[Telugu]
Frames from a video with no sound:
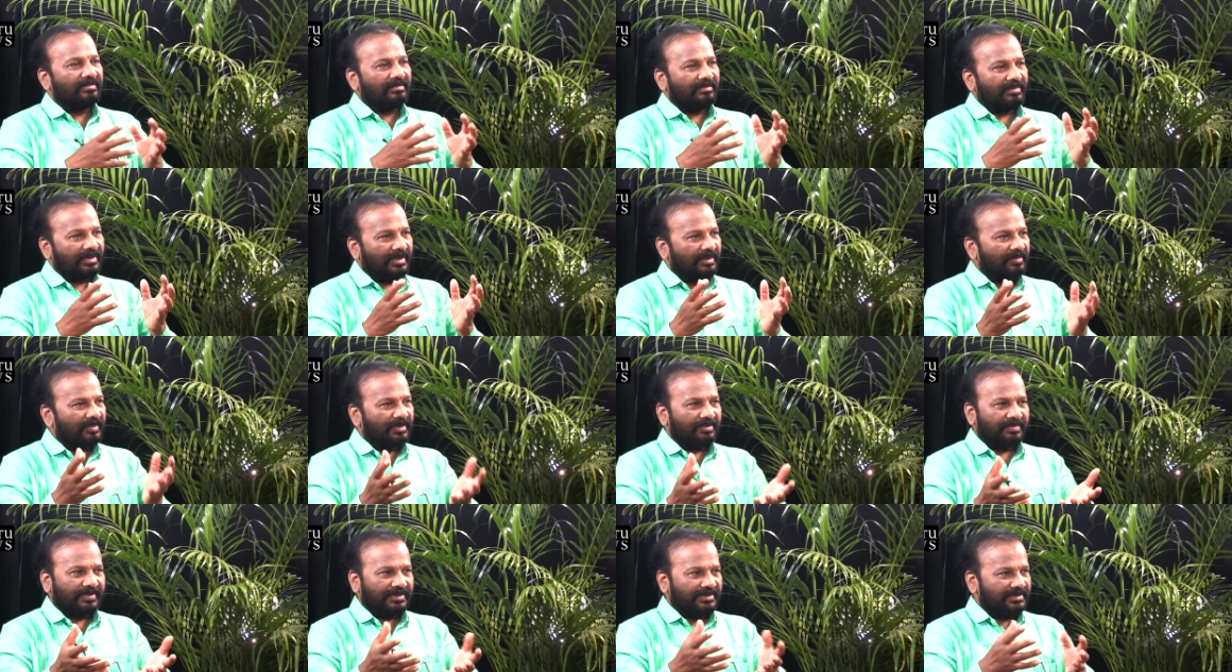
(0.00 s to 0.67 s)

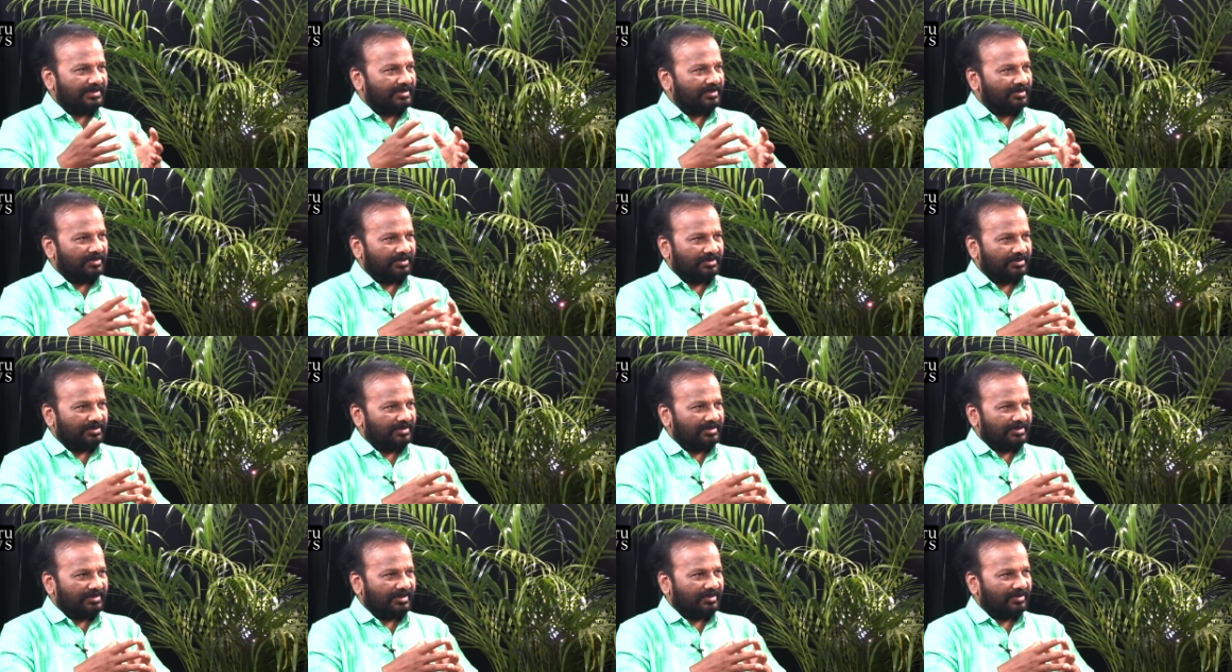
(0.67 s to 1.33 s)
మామూలు ప్రజలు
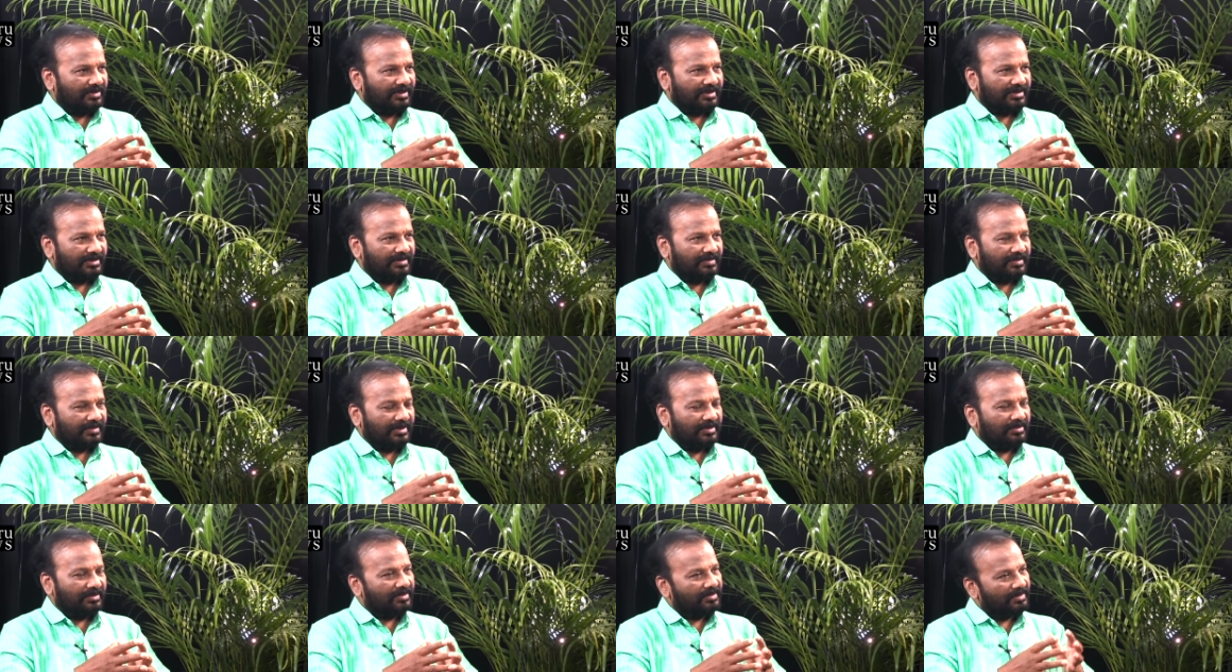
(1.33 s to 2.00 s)
గుర్తించే అవకాశం
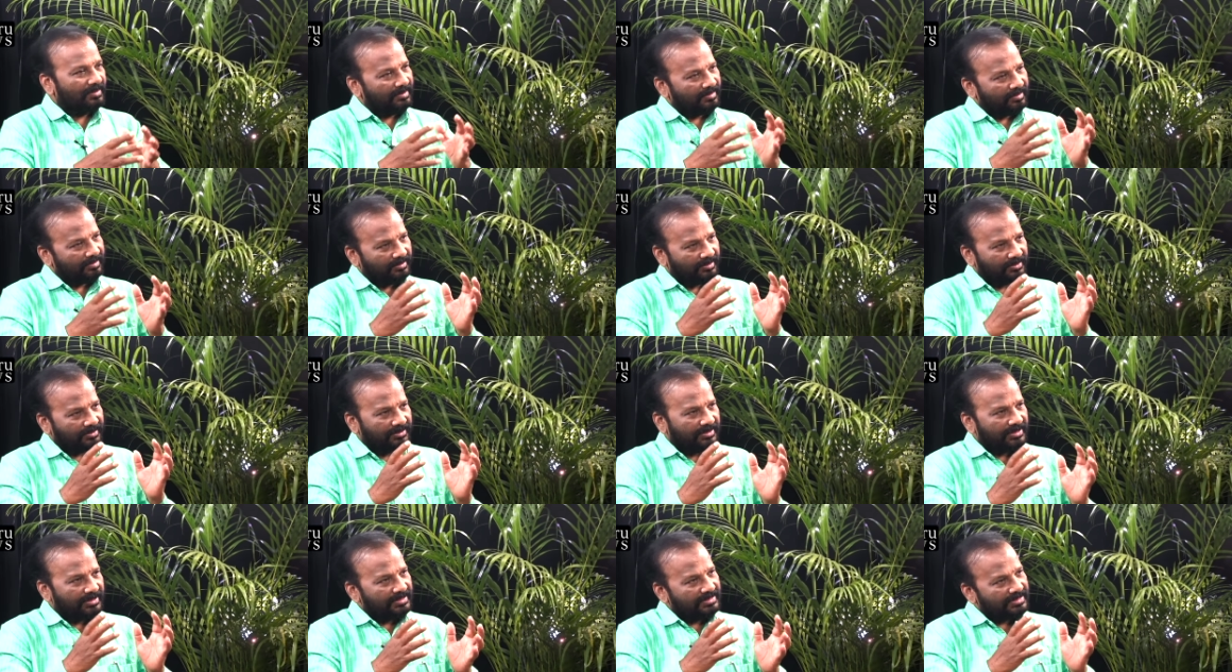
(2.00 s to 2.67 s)
లేదు ఒక
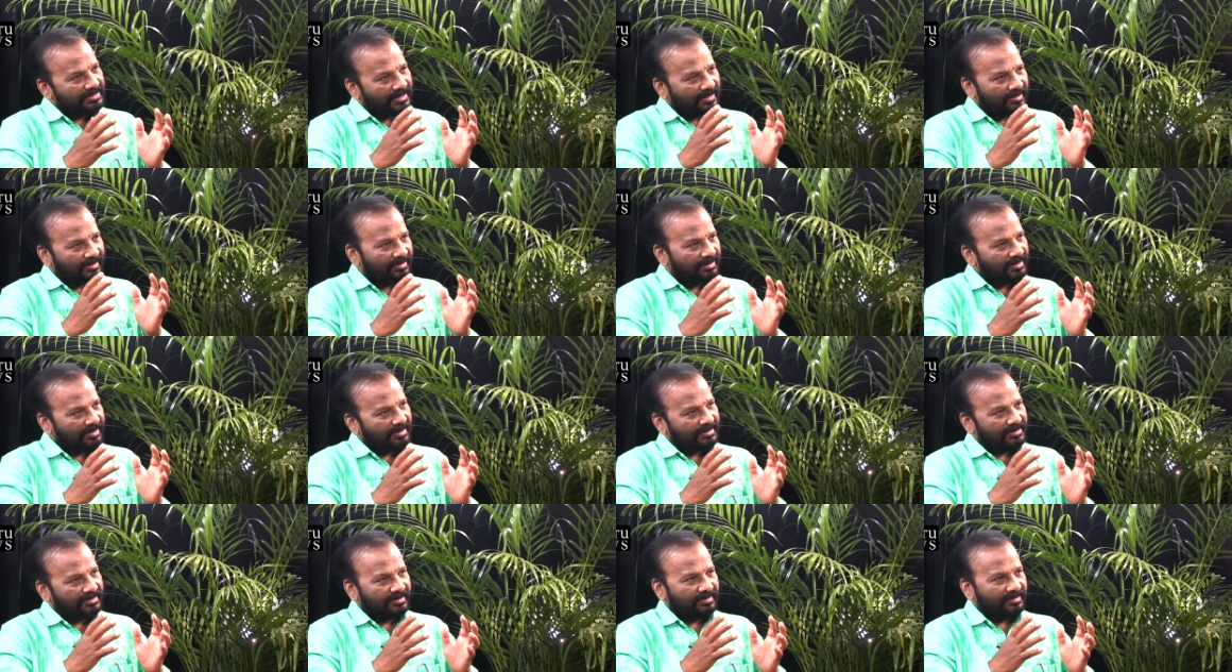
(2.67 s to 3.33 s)
గుర్తించే
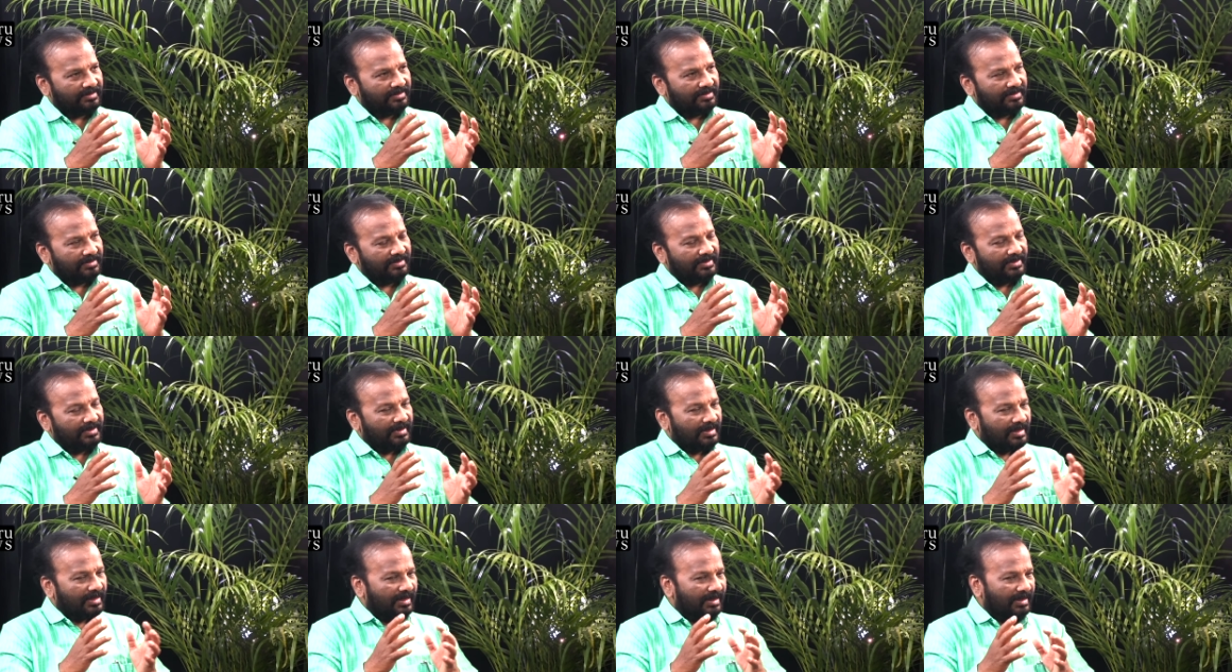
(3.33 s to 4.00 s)
అవకాశము
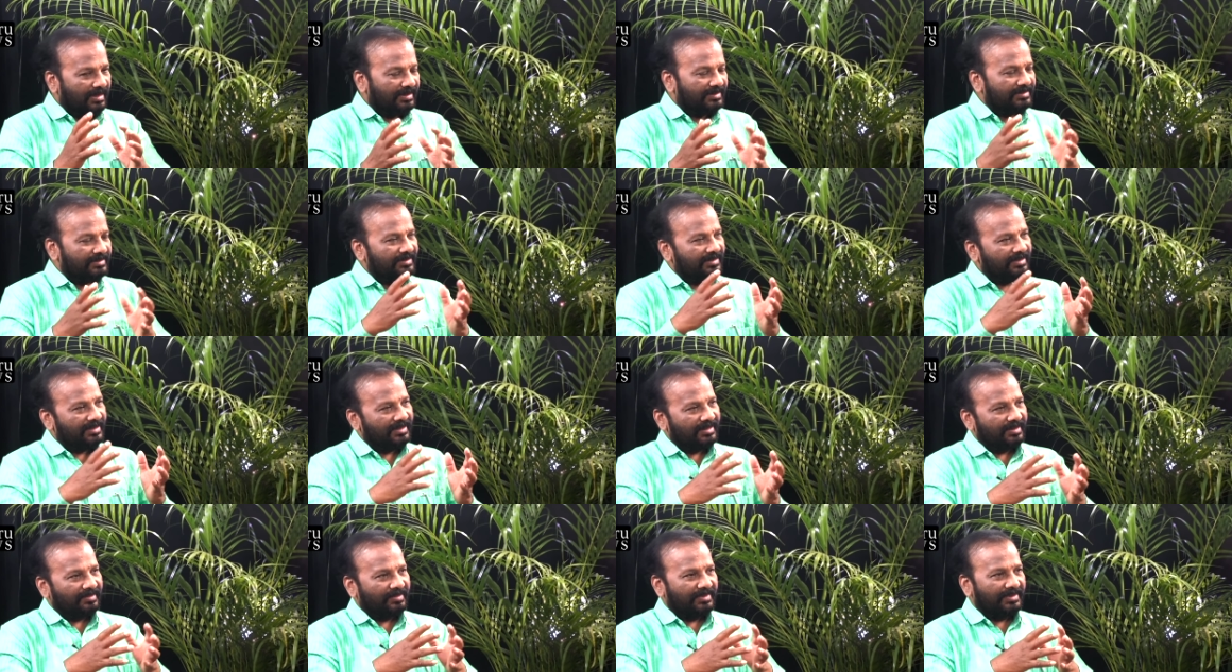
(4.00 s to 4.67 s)
ఆ
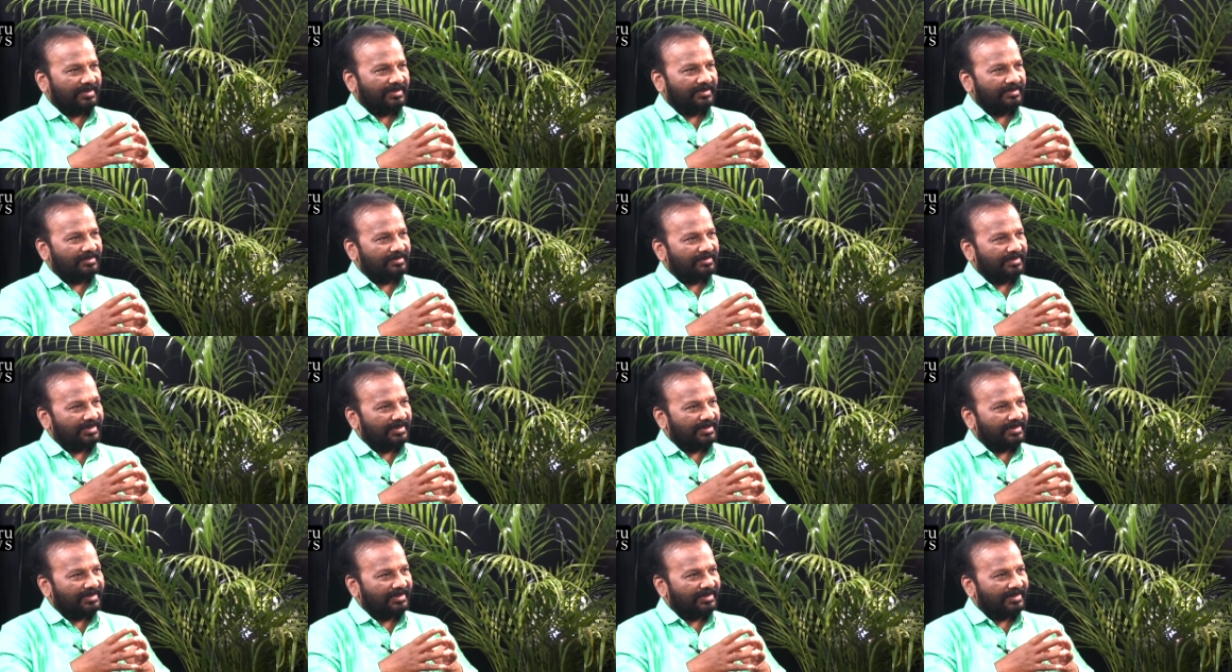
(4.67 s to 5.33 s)
లక్షణాలు ఏమన్నా
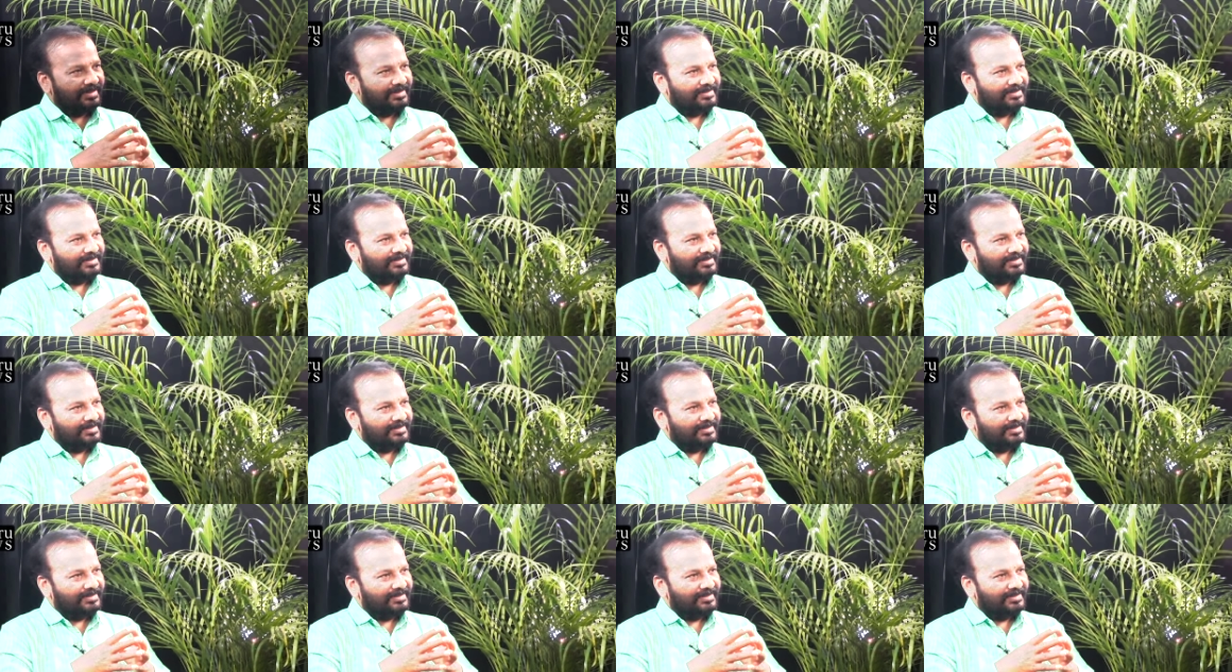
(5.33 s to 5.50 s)
ఉన్నాయంటారా